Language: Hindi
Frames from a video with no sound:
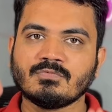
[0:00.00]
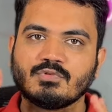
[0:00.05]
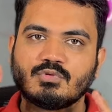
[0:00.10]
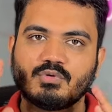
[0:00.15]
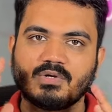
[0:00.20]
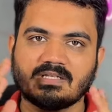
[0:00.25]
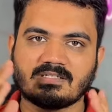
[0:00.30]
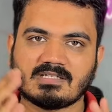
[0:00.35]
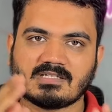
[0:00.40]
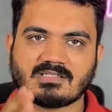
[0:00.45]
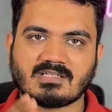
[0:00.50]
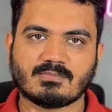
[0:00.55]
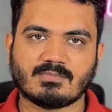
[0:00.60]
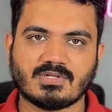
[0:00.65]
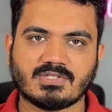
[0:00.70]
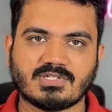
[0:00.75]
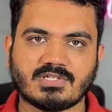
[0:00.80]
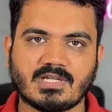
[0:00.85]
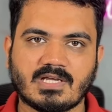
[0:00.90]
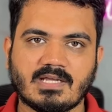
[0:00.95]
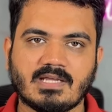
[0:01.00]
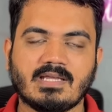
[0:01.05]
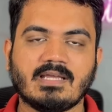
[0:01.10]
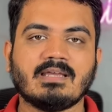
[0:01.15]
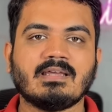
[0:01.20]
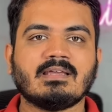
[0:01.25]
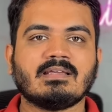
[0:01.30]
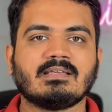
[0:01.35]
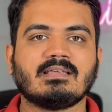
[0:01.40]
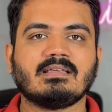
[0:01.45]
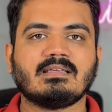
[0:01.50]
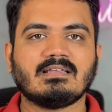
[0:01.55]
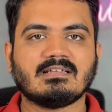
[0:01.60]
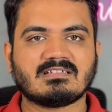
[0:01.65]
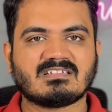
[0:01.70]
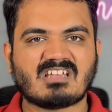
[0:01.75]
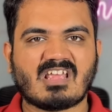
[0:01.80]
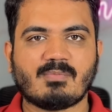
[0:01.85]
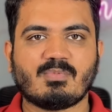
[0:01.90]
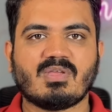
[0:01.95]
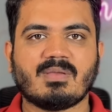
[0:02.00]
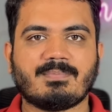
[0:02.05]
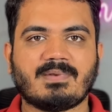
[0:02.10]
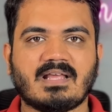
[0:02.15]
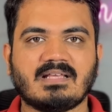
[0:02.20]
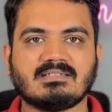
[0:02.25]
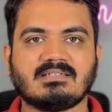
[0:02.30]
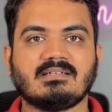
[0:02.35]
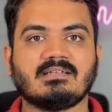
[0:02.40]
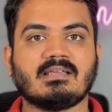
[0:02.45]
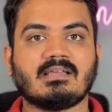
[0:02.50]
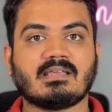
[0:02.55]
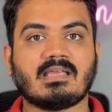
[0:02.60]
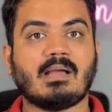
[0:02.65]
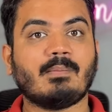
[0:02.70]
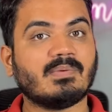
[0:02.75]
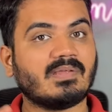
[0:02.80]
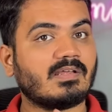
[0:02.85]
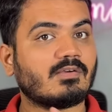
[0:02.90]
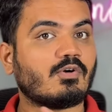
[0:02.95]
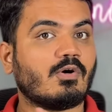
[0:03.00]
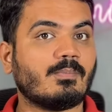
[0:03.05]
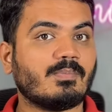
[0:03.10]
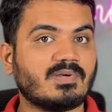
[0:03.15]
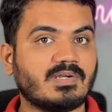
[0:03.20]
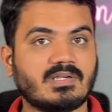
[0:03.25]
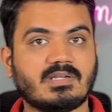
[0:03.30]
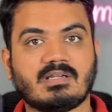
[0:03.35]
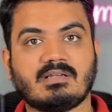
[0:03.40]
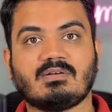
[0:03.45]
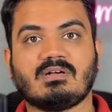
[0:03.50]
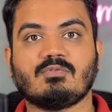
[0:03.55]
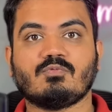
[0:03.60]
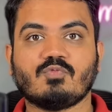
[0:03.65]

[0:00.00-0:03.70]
थोड़ा सा समझना है कि किस टाइप की प्राइसिंग है क्या मेरा कॉम्पिटिटर